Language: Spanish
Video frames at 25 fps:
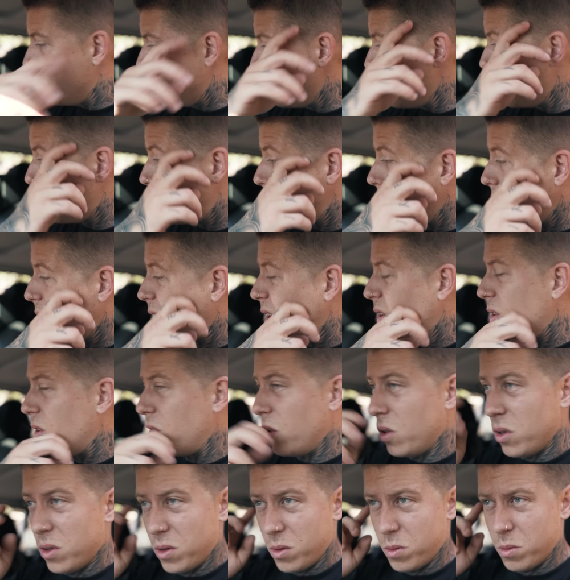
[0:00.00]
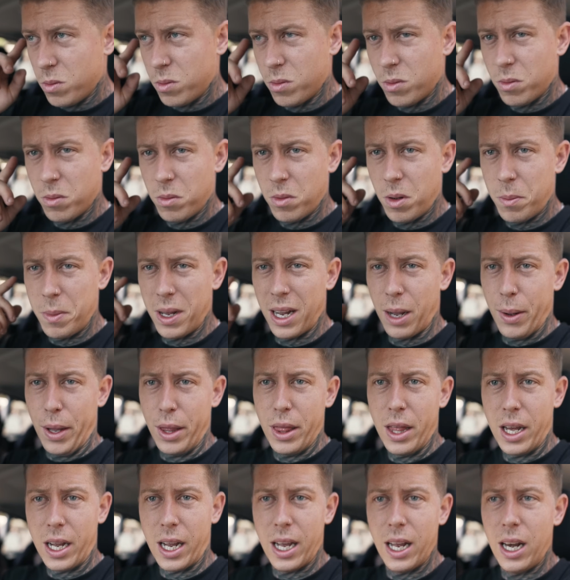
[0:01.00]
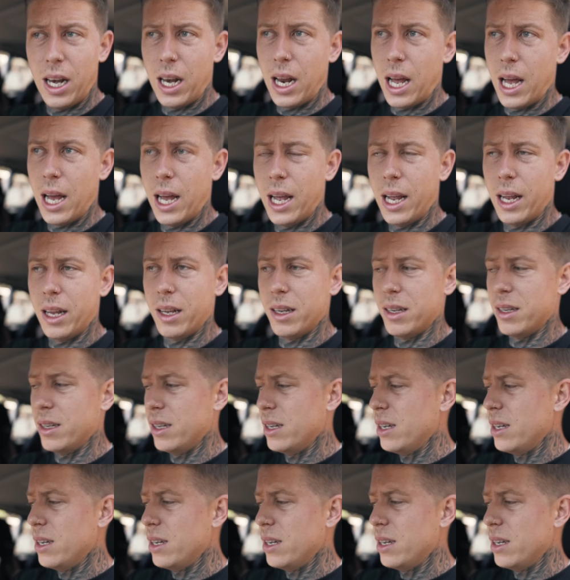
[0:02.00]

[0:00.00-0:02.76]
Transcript: yo tengo mi cabeza que la en